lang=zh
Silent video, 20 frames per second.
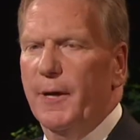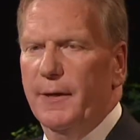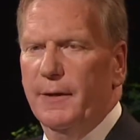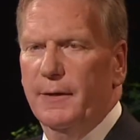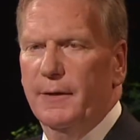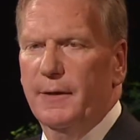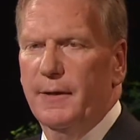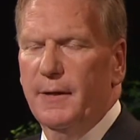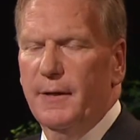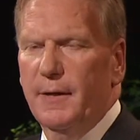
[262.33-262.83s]

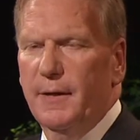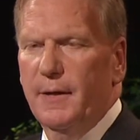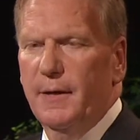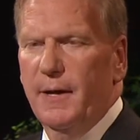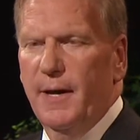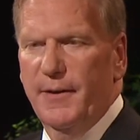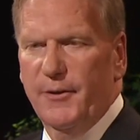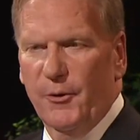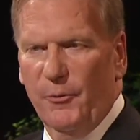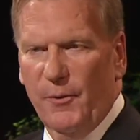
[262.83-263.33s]
他看到摩尔
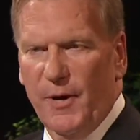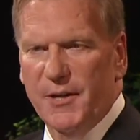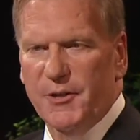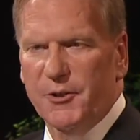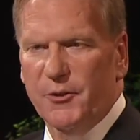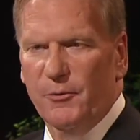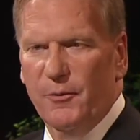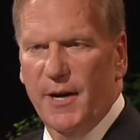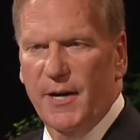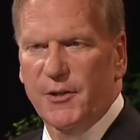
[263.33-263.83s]
门经在
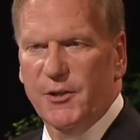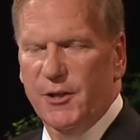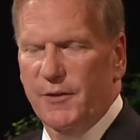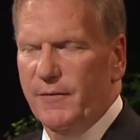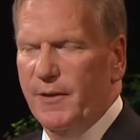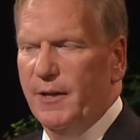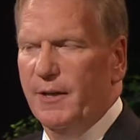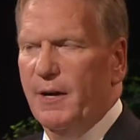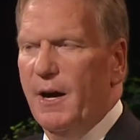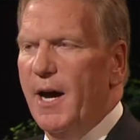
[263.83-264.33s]
物
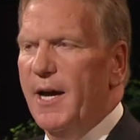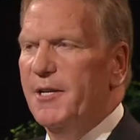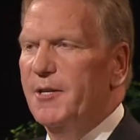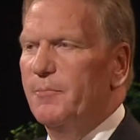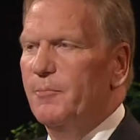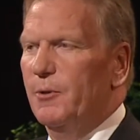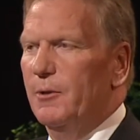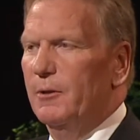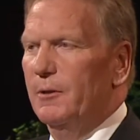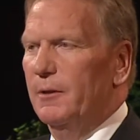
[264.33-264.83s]
在末世
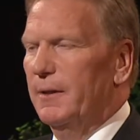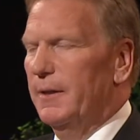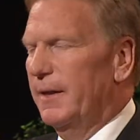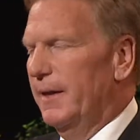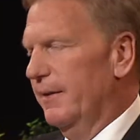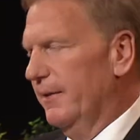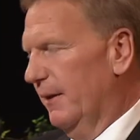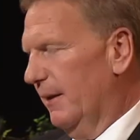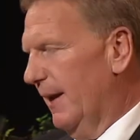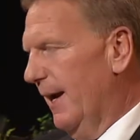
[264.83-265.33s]
问世，
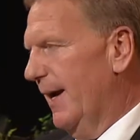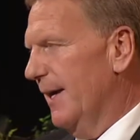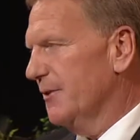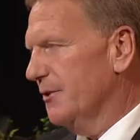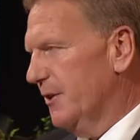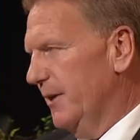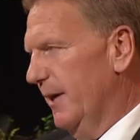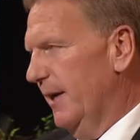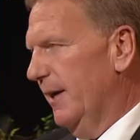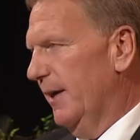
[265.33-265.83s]

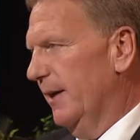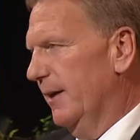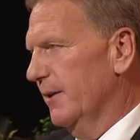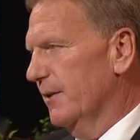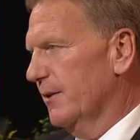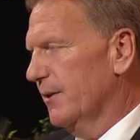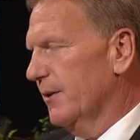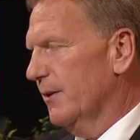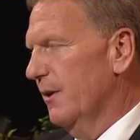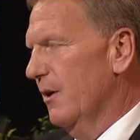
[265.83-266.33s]
和福
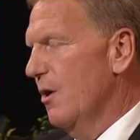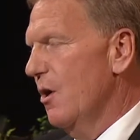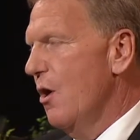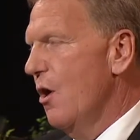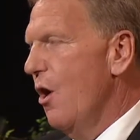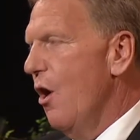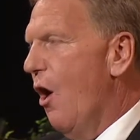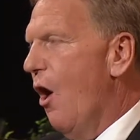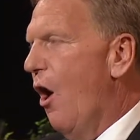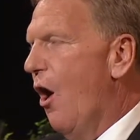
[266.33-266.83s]
音的复
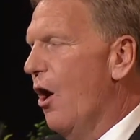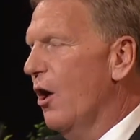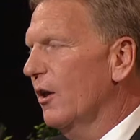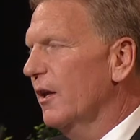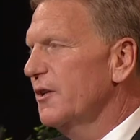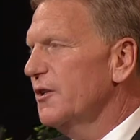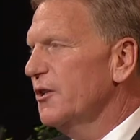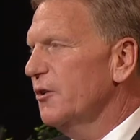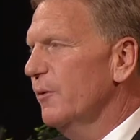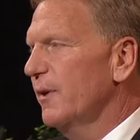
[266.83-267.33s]
兴，
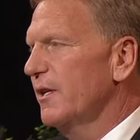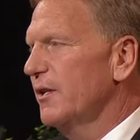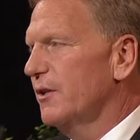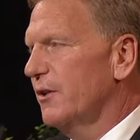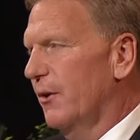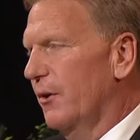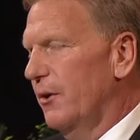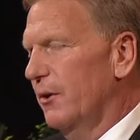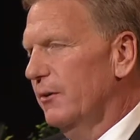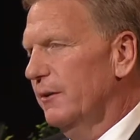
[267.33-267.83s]
这些
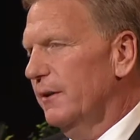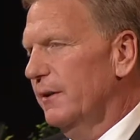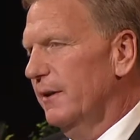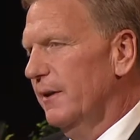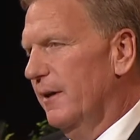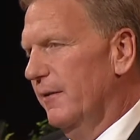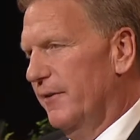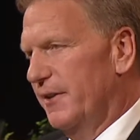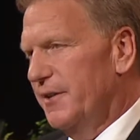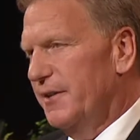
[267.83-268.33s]

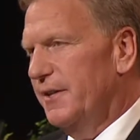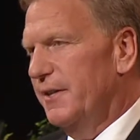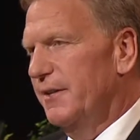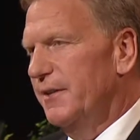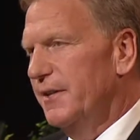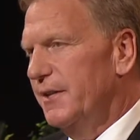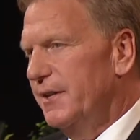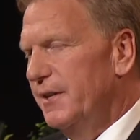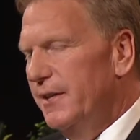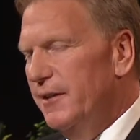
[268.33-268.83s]
都是
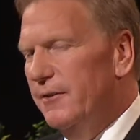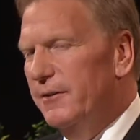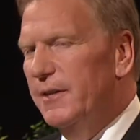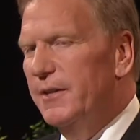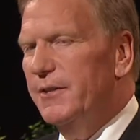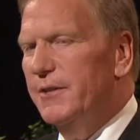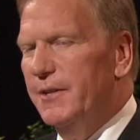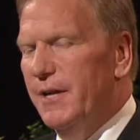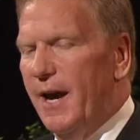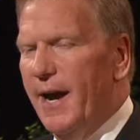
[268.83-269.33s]
因为
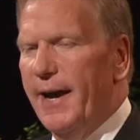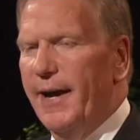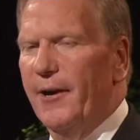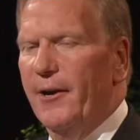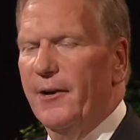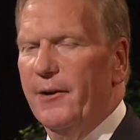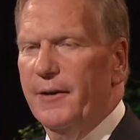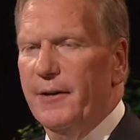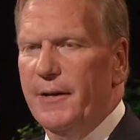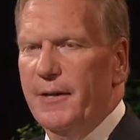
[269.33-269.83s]
他衷
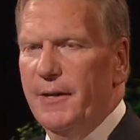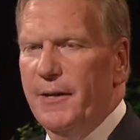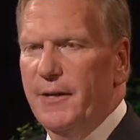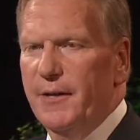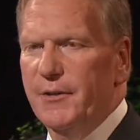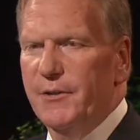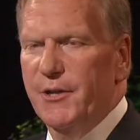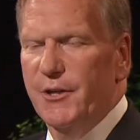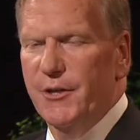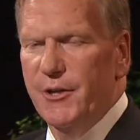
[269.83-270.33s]
心
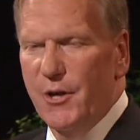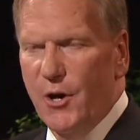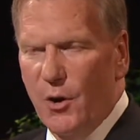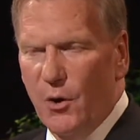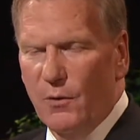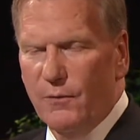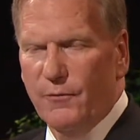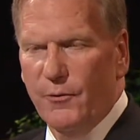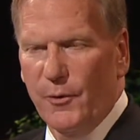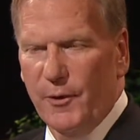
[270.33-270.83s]
渴望
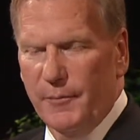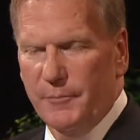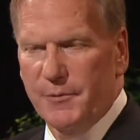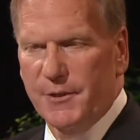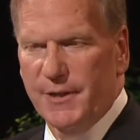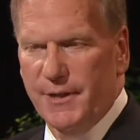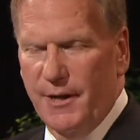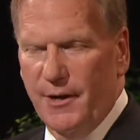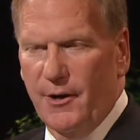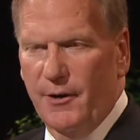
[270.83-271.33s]

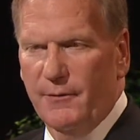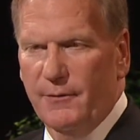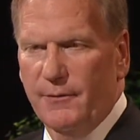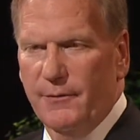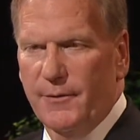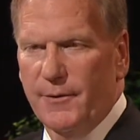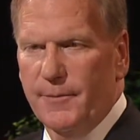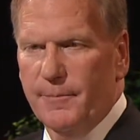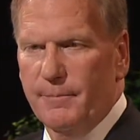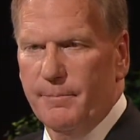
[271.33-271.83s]
亲自指
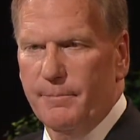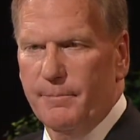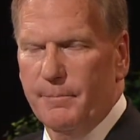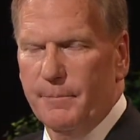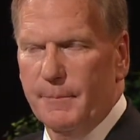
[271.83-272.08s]
导。